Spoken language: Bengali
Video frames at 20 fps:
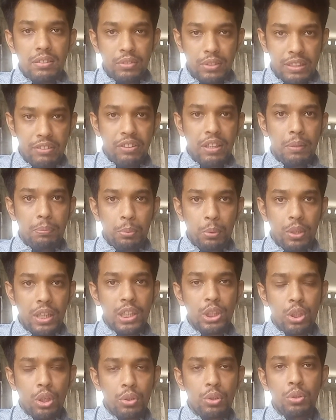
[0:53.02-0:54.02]
লিভারপুলকে
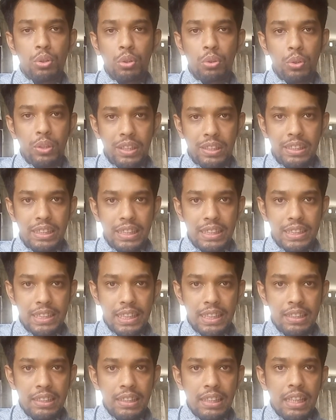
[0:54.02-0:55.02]
সতর্ক করে
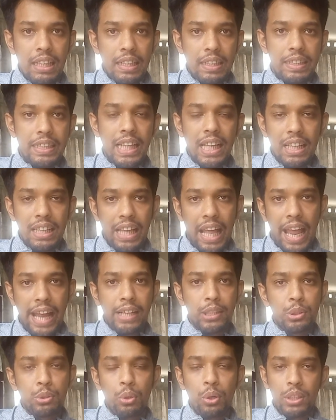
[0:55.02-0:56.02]
দিয়েছেন রিয়াল এক
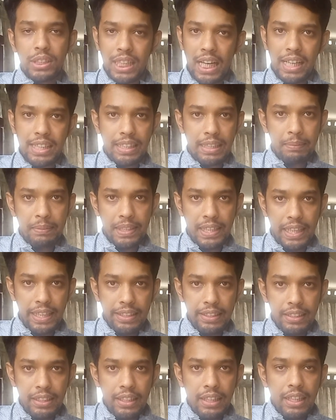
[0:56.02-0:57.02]
চুরো ছাড় দেবে না
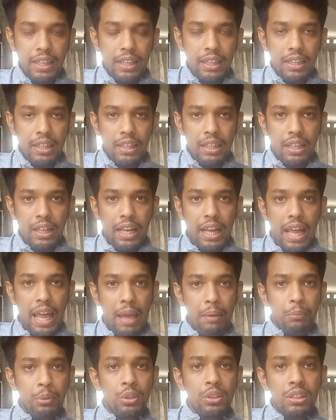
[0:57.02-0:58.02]

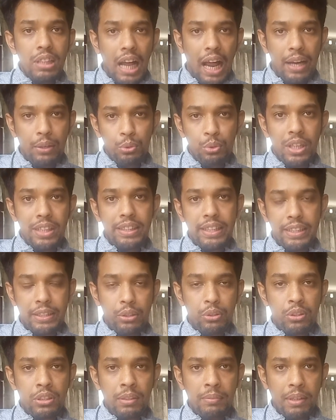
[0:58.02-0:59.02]
এমন আগুনে তেতে
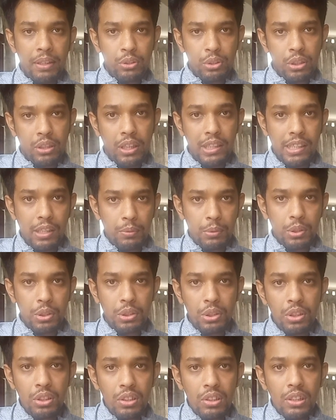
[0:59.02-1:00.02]
ওঠা মানসিকতায় অবশ্য
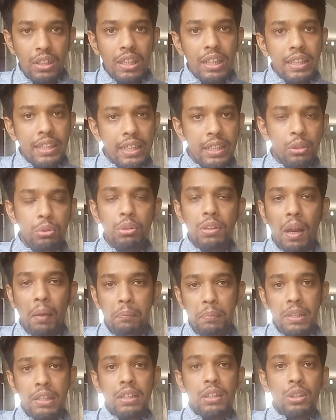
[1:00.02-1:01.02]
কিছুটা
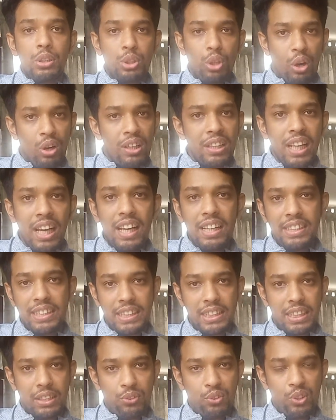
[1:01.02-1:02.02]
জল ঢালার
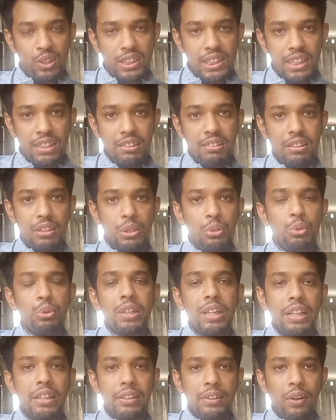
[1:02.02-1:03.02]
চেষ্টা করেছেন
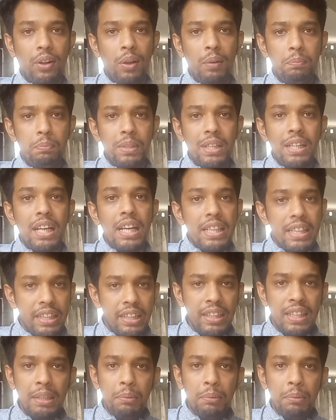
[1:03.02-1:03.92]
ইউরগেন ক্লব তিনি